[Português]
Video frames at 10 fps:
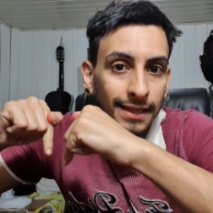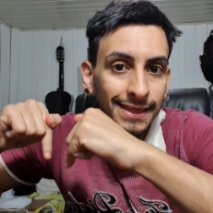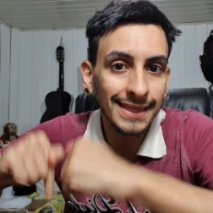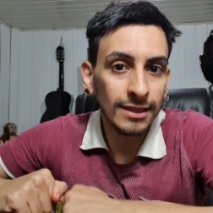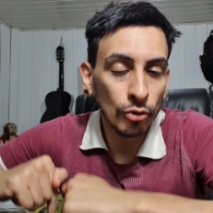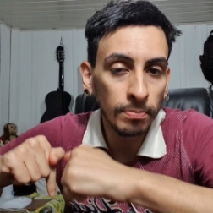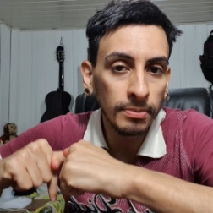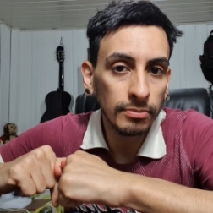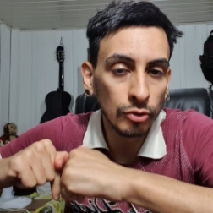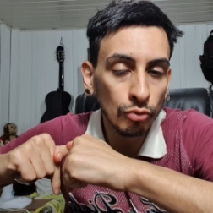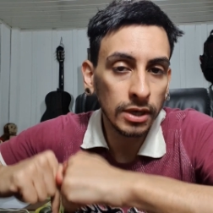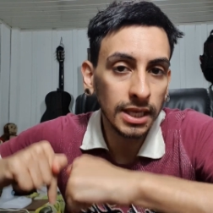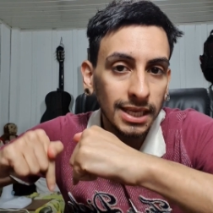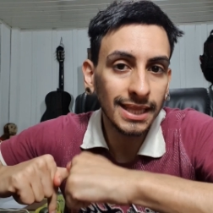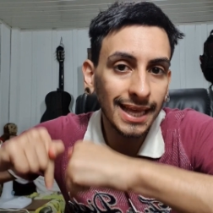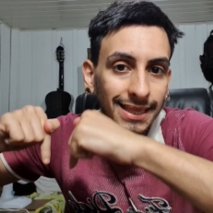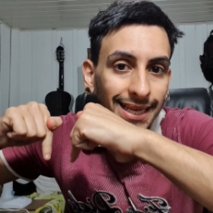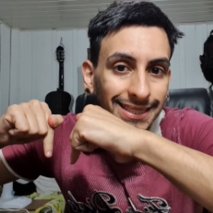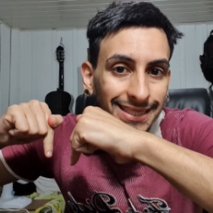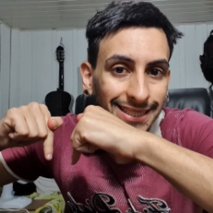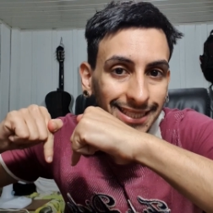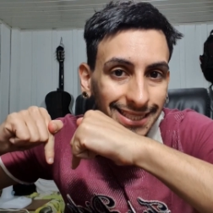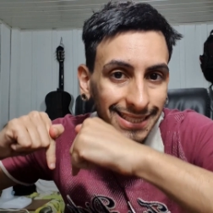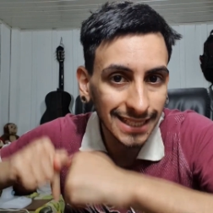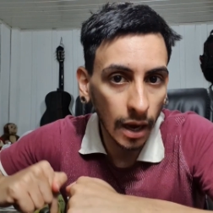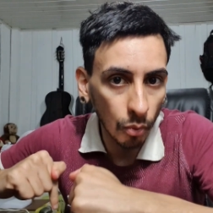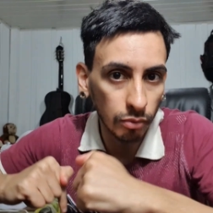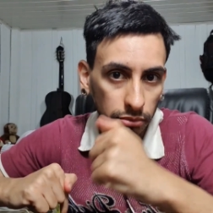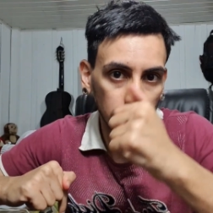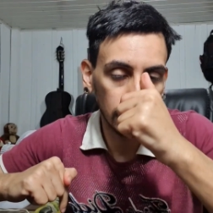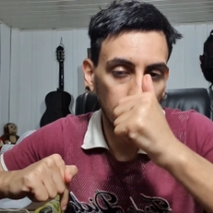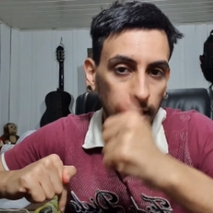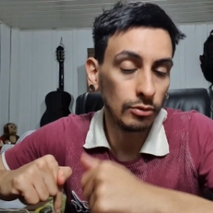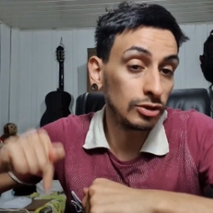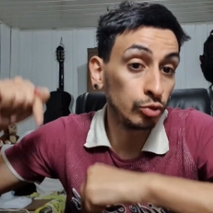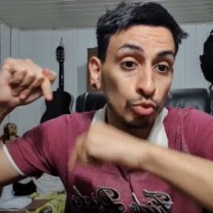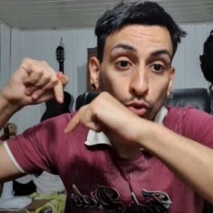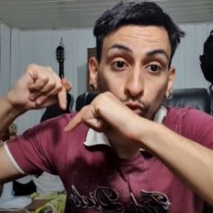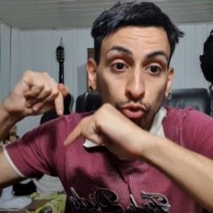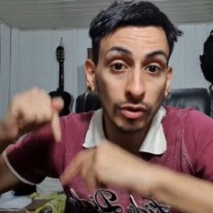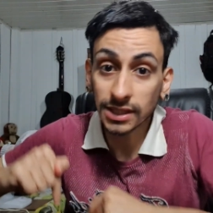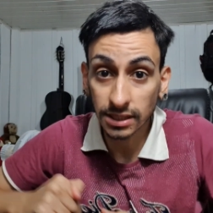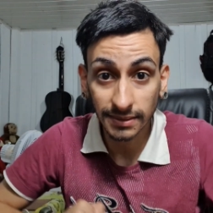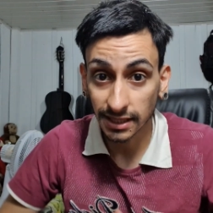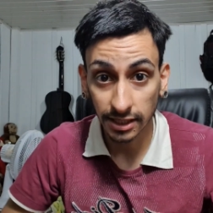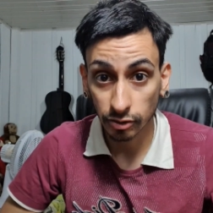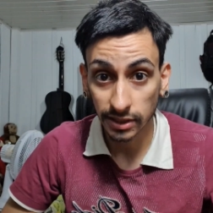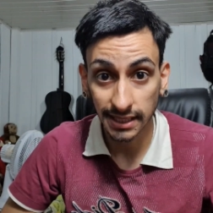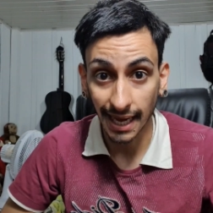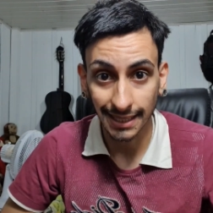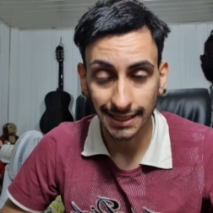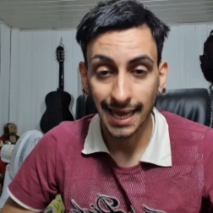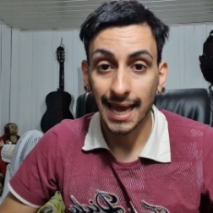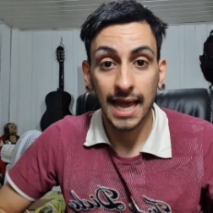no, no link da descrição, entendeu? Junto com todas as minhas redes sociais.